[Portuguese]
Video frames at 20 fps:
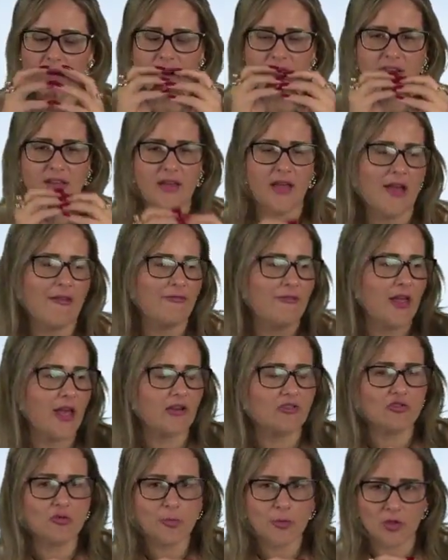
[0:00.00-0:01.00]
que vai ter
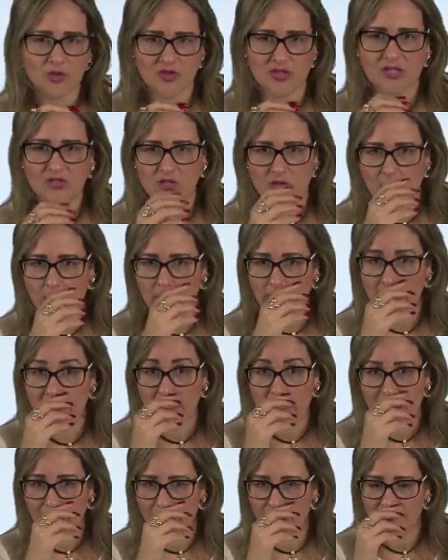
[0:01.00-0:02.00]
reflexo processual
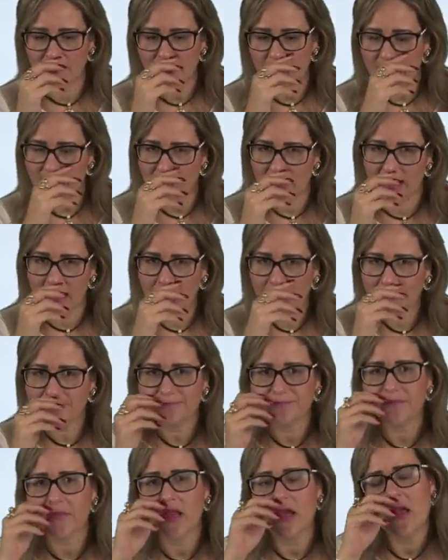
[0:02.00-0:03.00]
penal, tá?
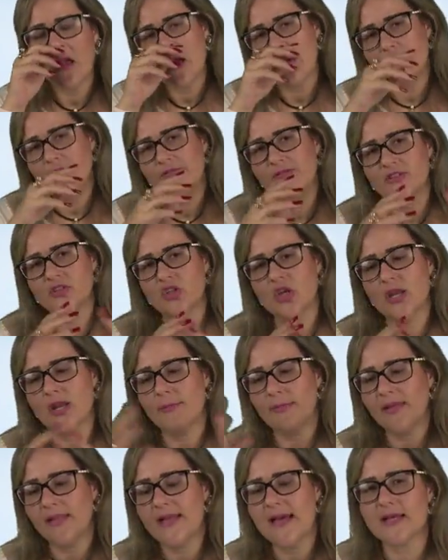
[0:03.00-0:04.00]

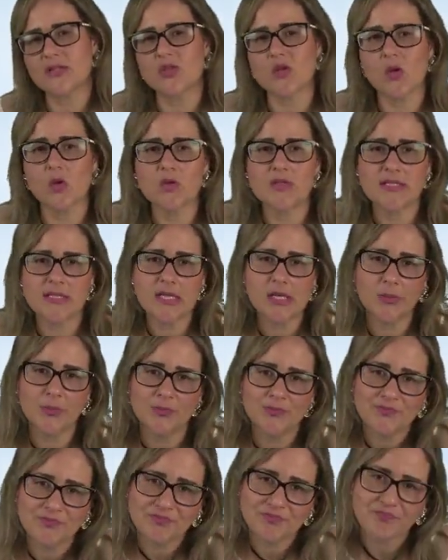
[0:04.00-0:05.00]
Professora, me dê a
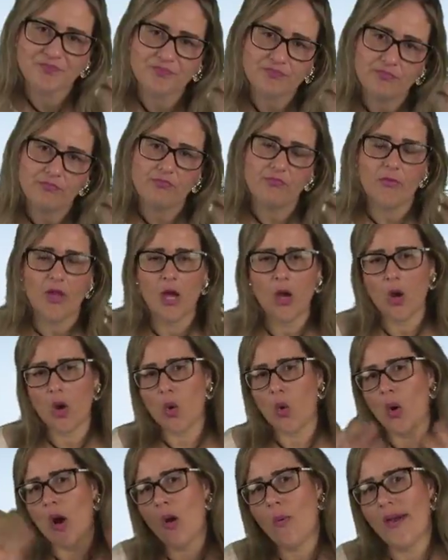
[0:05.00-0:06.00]
solução.
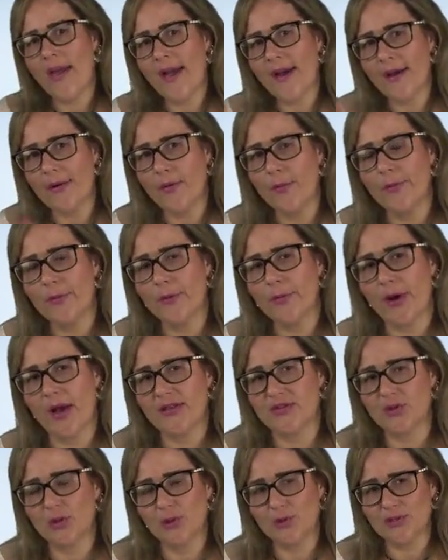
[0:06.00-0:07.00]
Qual é a,
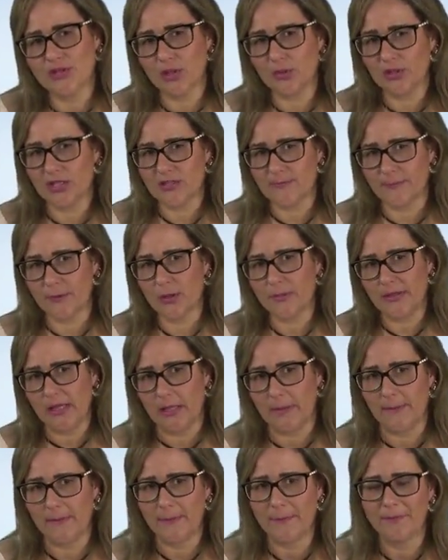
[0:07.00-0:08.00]
a solução desse
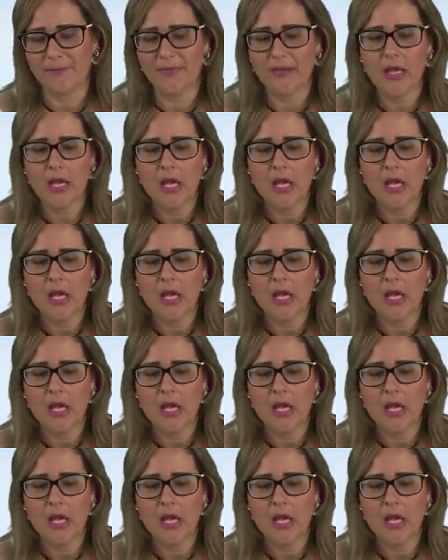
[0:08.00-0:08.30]
problema?